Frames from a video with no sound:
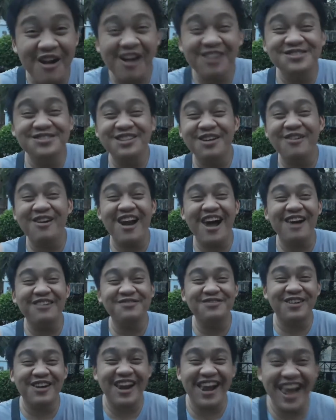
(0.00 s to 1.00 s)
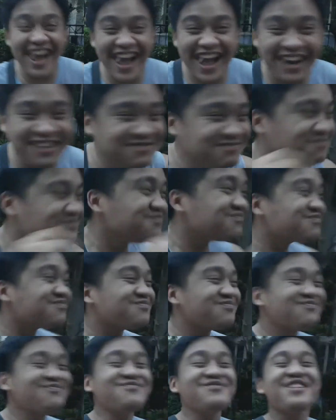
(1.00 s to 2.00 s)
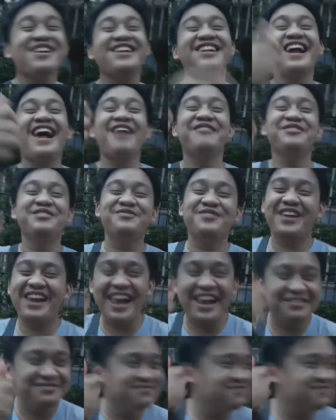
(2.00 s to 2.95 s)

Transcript: Ang sarap, pre! Grabe, pre!